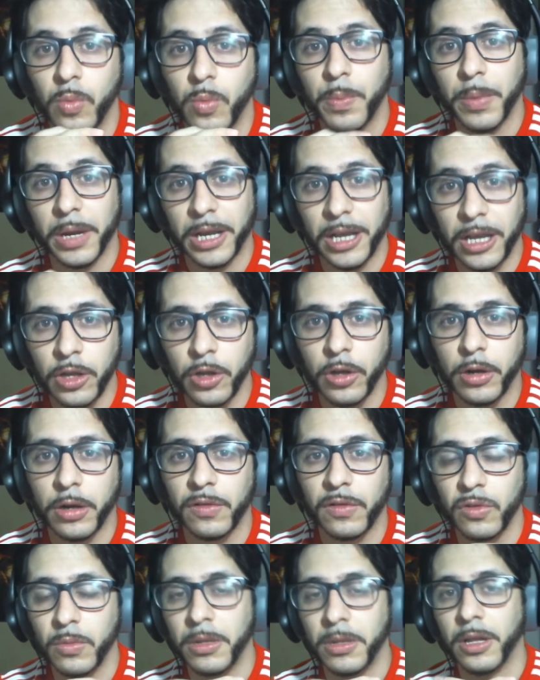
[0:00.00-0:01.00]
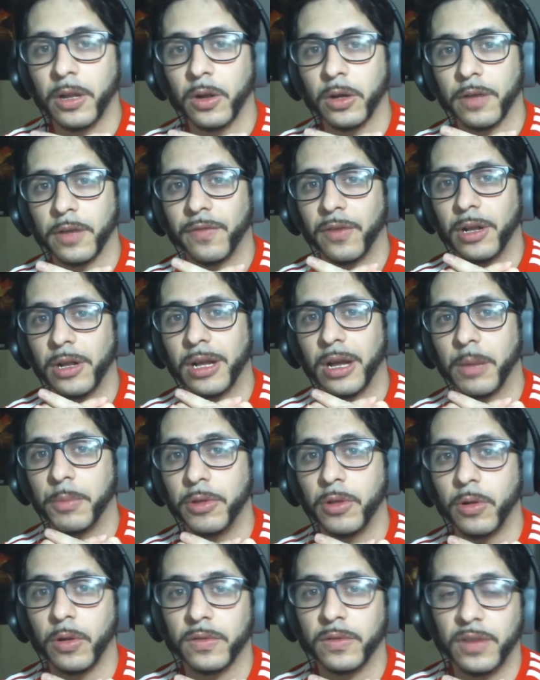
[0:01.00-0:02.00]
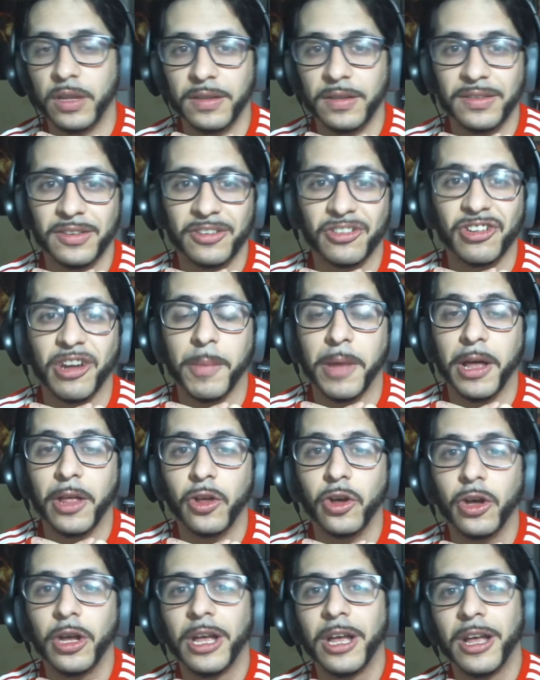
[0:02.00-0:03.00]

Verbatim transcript: un pequeño resumen de lo que fue el capítulo 6 llamado